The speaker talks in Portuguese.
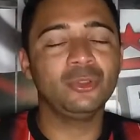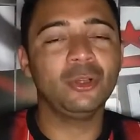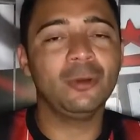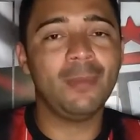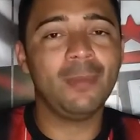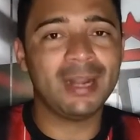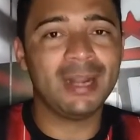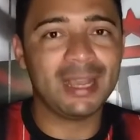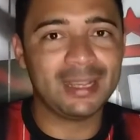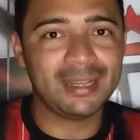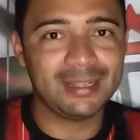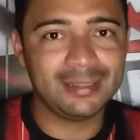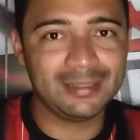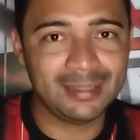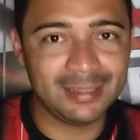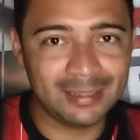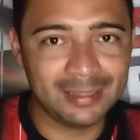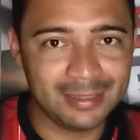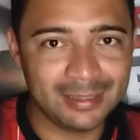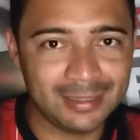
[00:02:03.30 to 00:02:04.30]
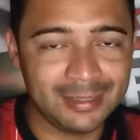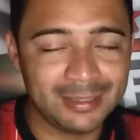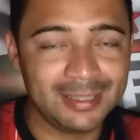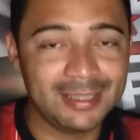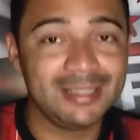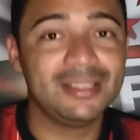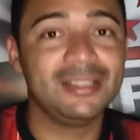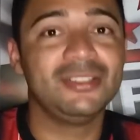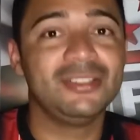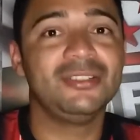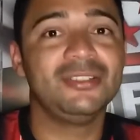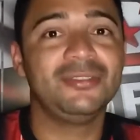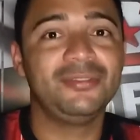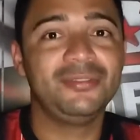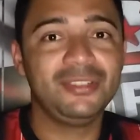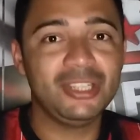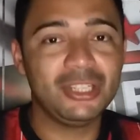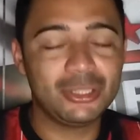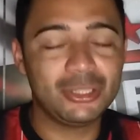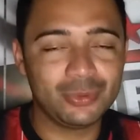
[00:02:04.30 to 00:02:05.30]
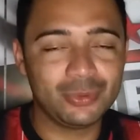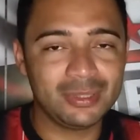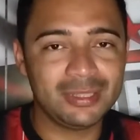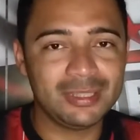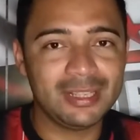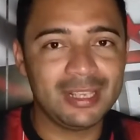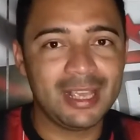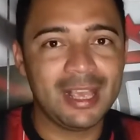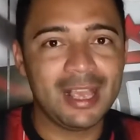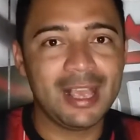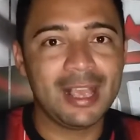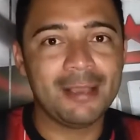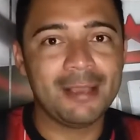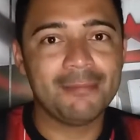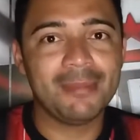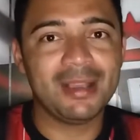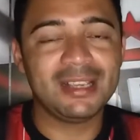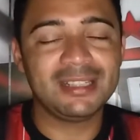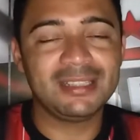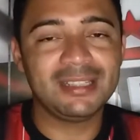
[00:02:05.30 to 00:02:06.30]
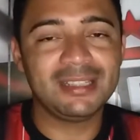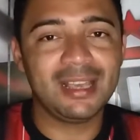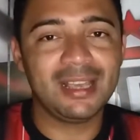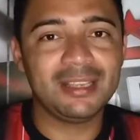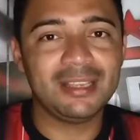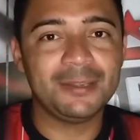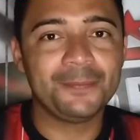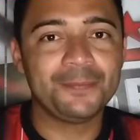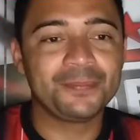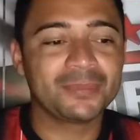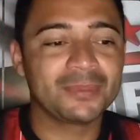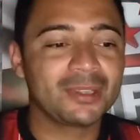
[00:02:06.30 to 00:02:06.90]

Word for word: no Maracanã. Difícil, hein? Mas e aí?